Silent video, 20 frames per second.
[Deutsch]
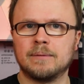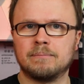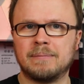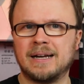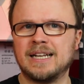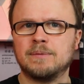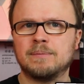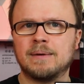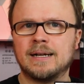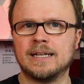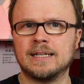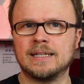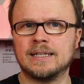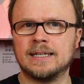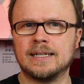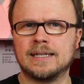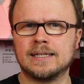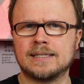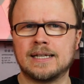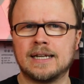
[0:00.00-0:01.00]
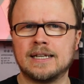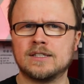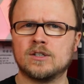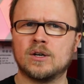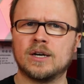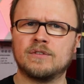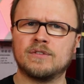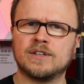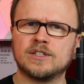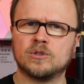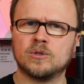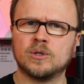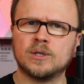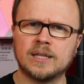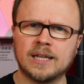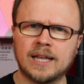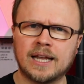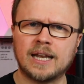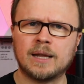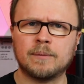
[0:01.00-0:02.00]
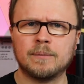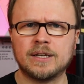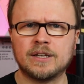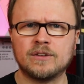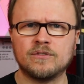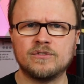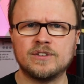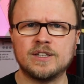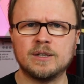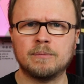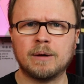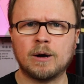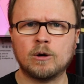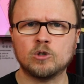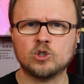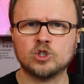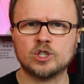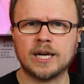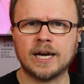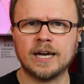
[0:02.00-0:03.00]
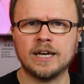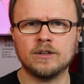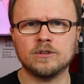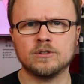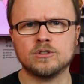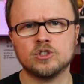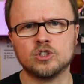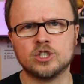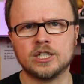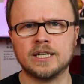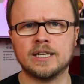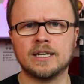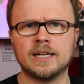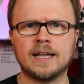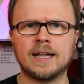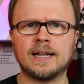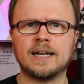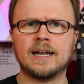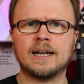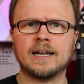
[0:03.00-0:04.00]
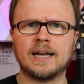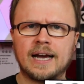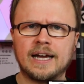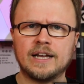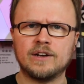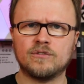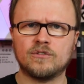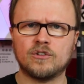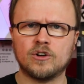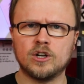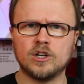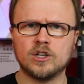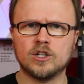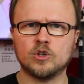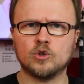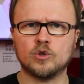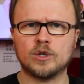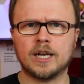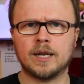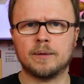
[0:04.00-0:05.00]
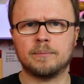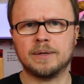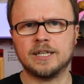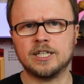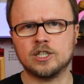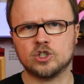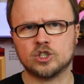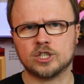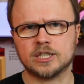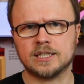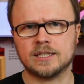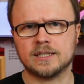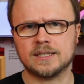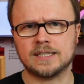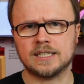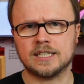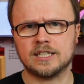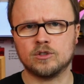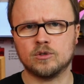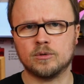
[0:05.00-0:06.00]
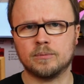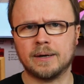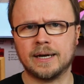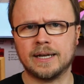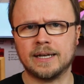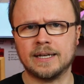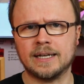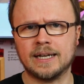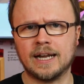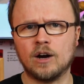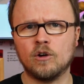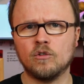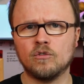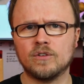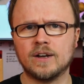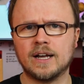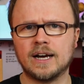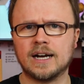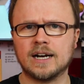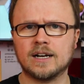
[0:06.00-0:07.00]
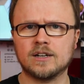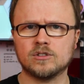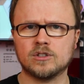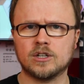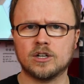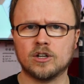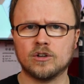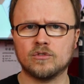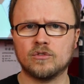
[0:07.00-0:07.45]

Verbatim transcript: Manchmal geht das alles auch etwas durcheinander mit den vier Bausteinen und sie stehen in einer anderen Reihenfolge oder der Bindestrich ist nicht nur bei den Auflagen, sondern